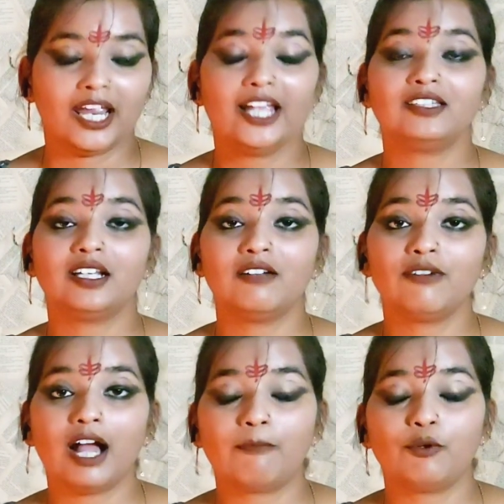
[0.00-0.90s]
एक
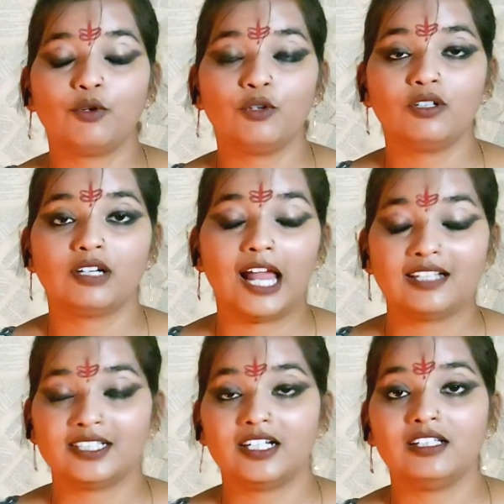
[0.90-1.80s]
तरफ आपको
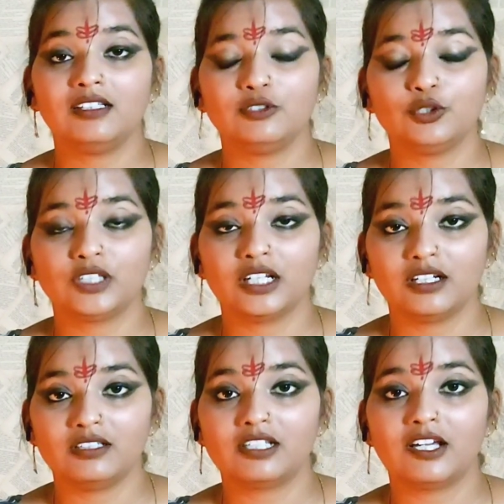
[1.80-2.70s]
क्लासिकल जो
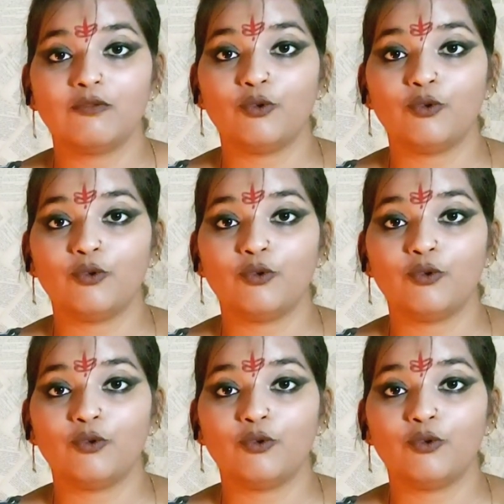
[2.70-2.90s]
सिंगर्स हैं